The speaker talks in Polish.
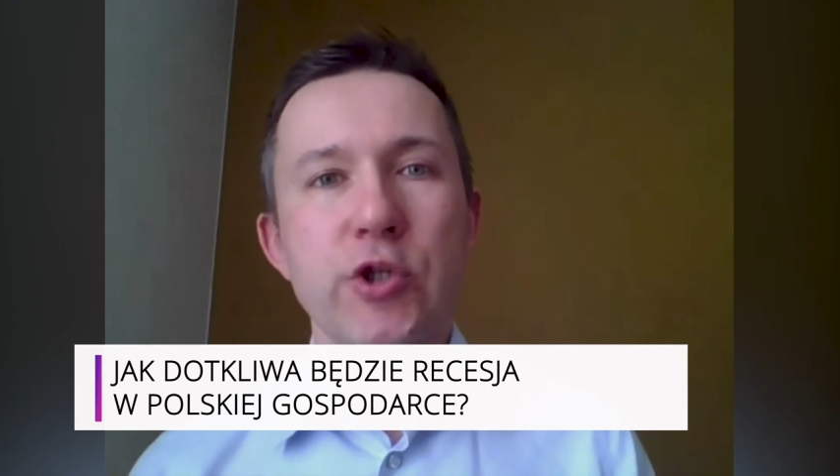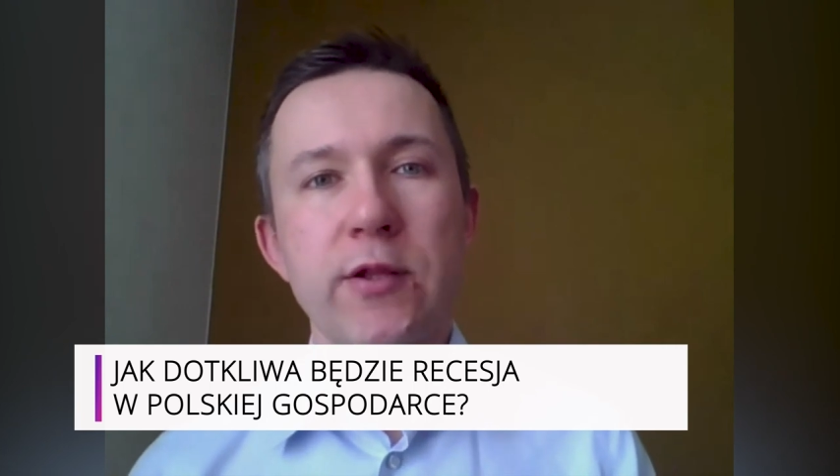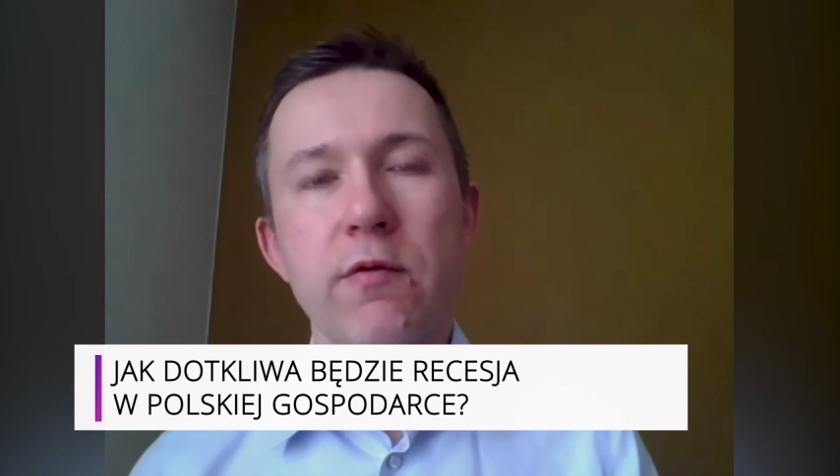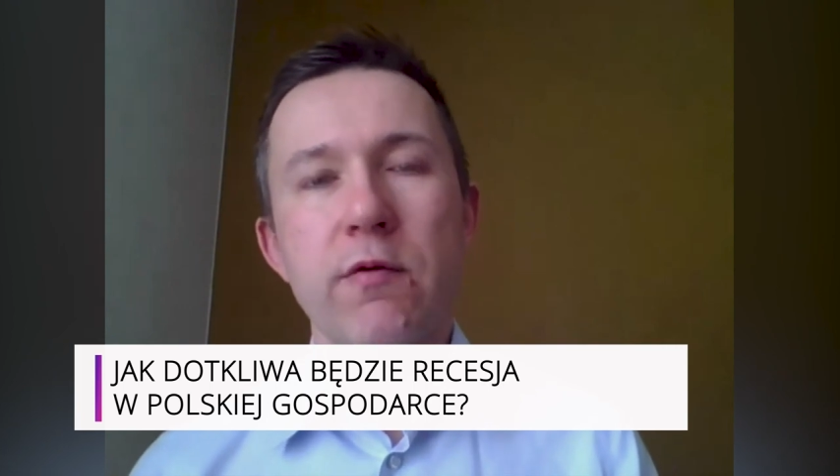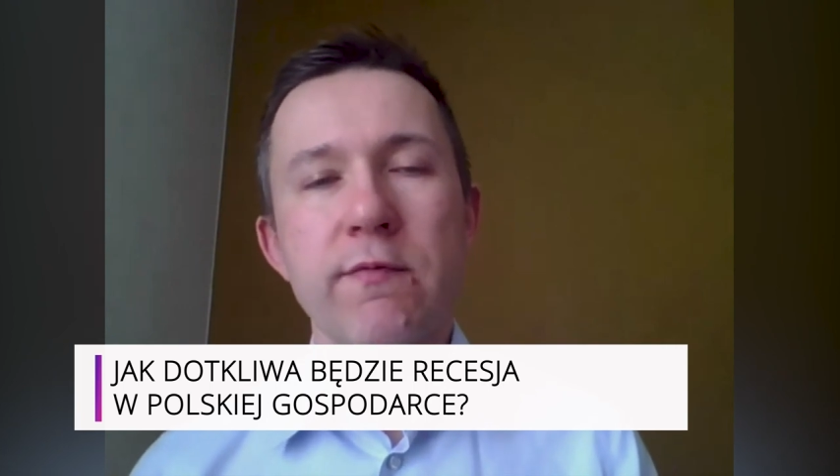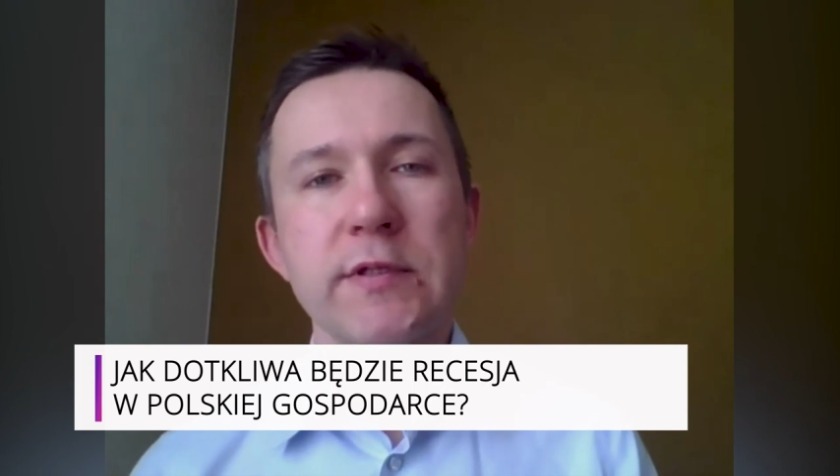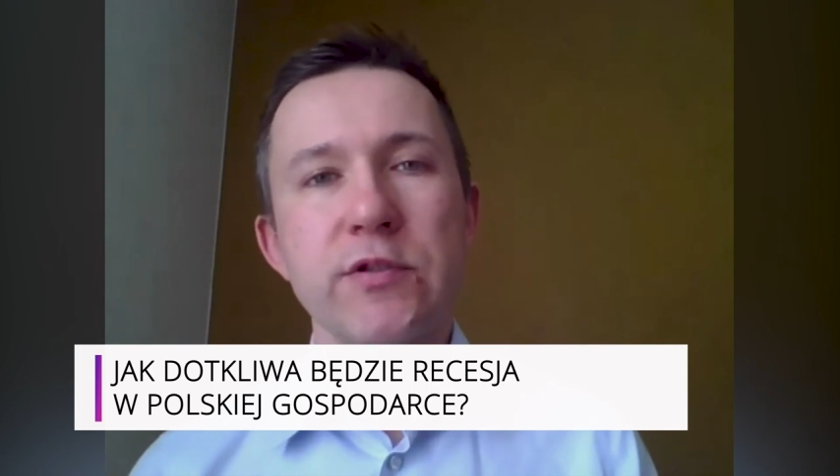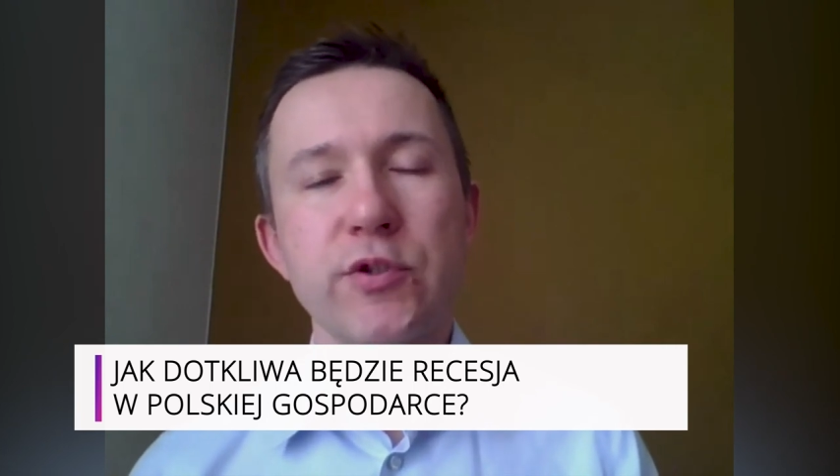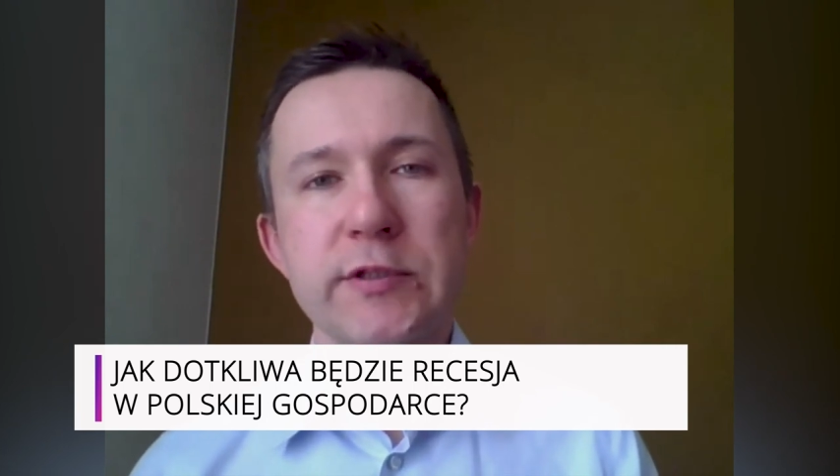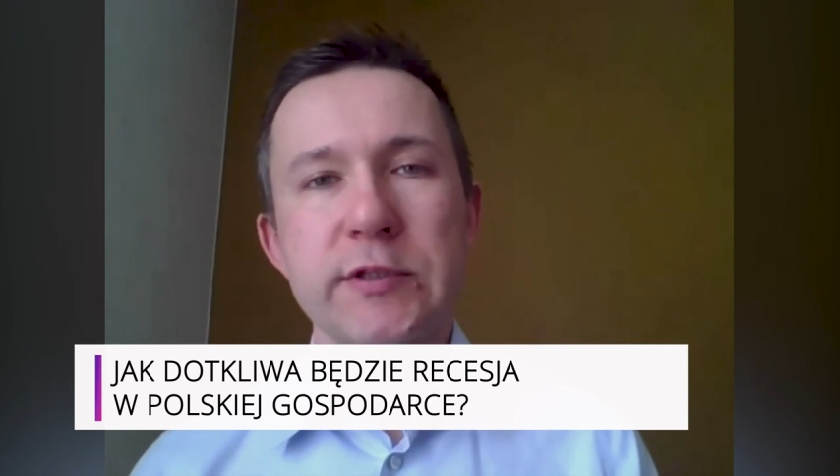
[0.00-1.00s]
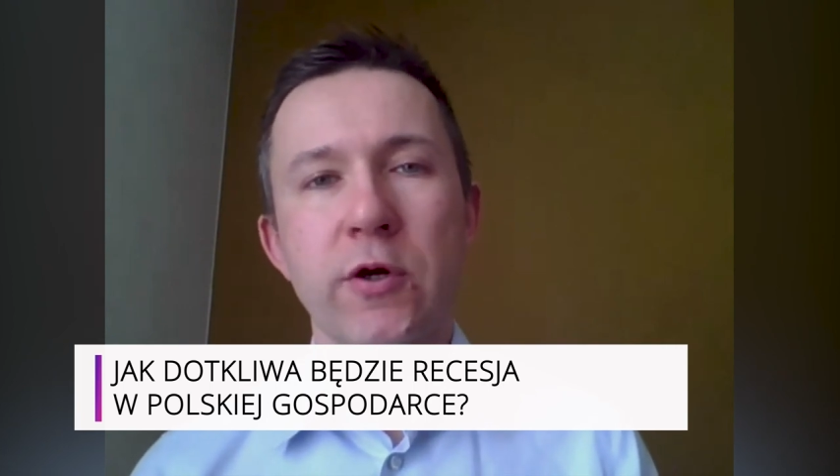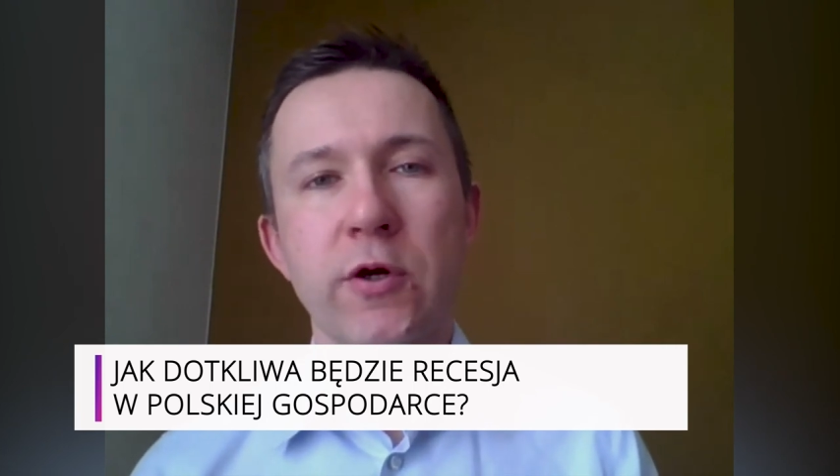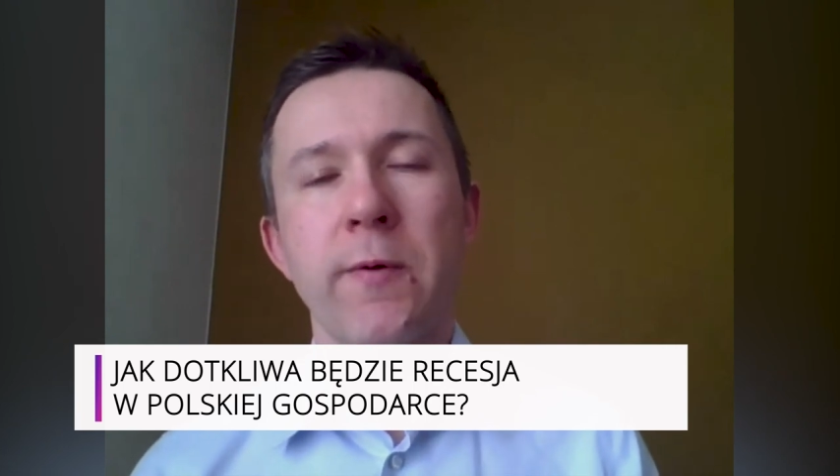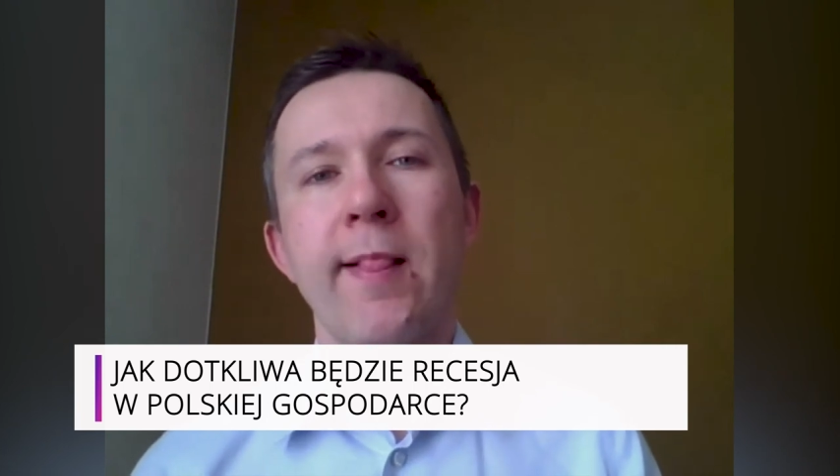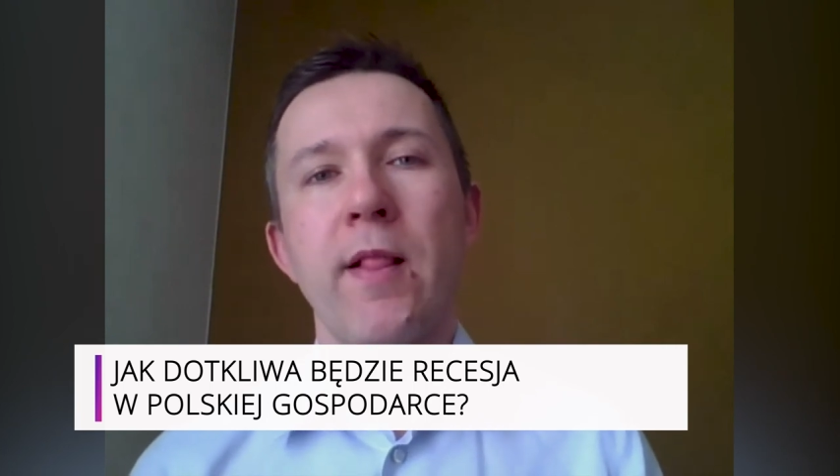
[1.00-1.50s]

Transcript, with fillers: handlowi, więc to się wszystko